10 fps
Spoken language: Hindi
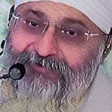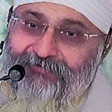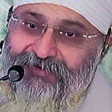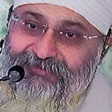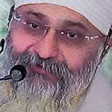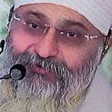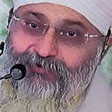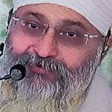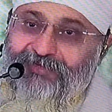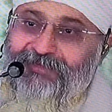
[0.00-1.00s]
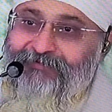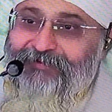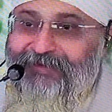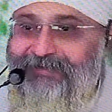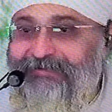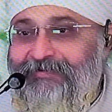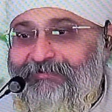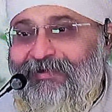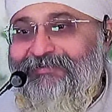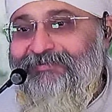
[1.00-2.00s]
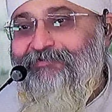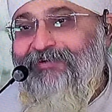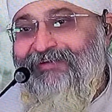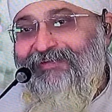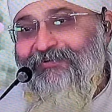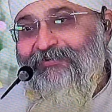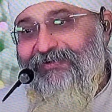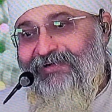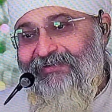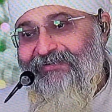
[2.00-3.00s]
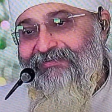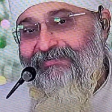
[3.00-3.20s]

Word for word: उसमें ऐसा वो तो कुछ देता भी नहीं प्यार से बोलिए धन गुरु नानक